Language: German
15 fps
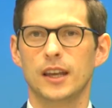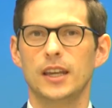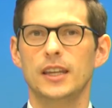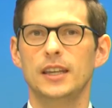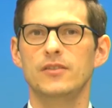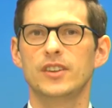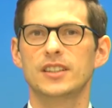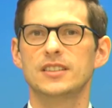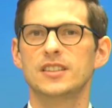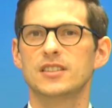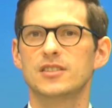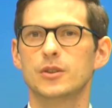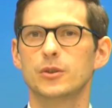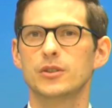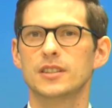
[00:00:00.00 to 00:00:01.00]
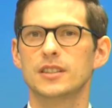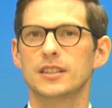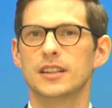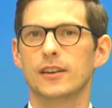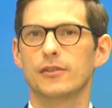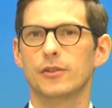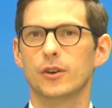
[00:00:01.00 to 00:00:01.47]
Investitionen sind
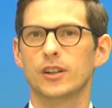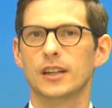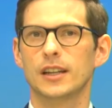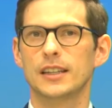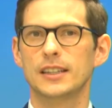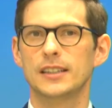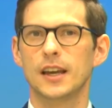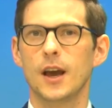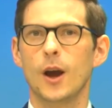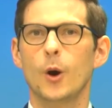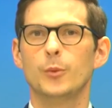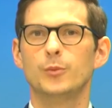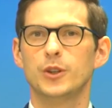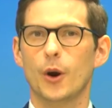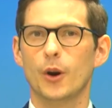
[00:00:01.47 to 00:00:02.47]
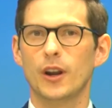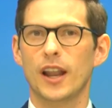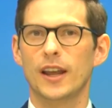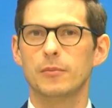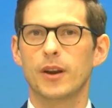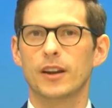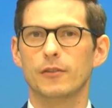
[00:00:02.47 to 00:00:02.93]
erforderlich, um die
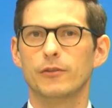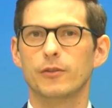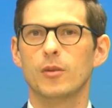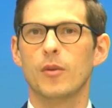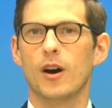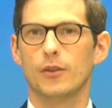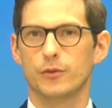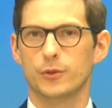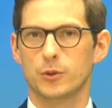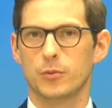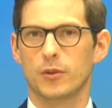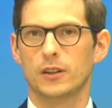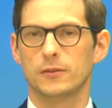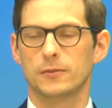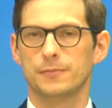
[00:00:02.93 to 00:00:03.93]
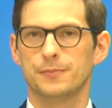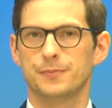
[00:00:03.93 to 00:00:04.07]
Online-Plattform aufzubauen.